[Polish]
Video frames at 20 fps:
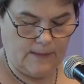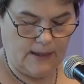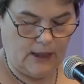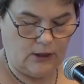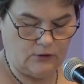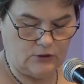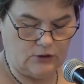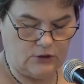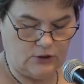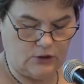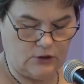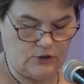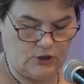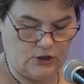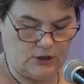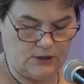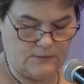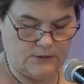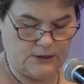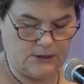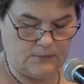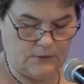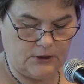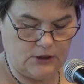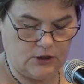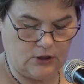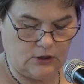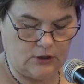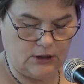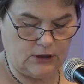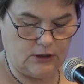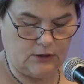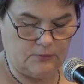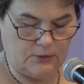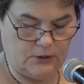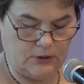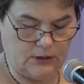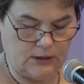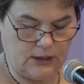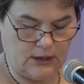od
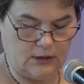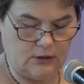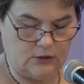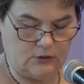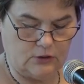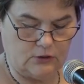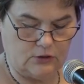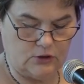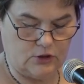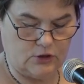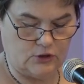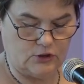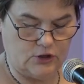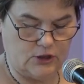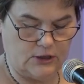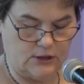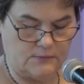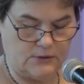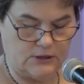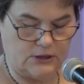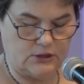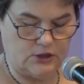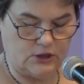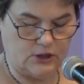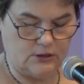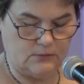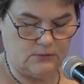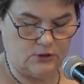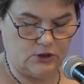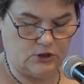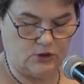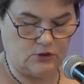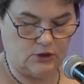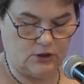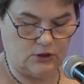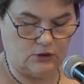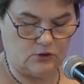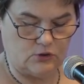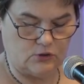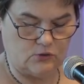1755 do
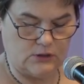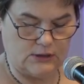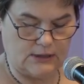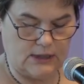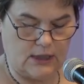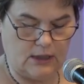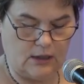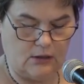1776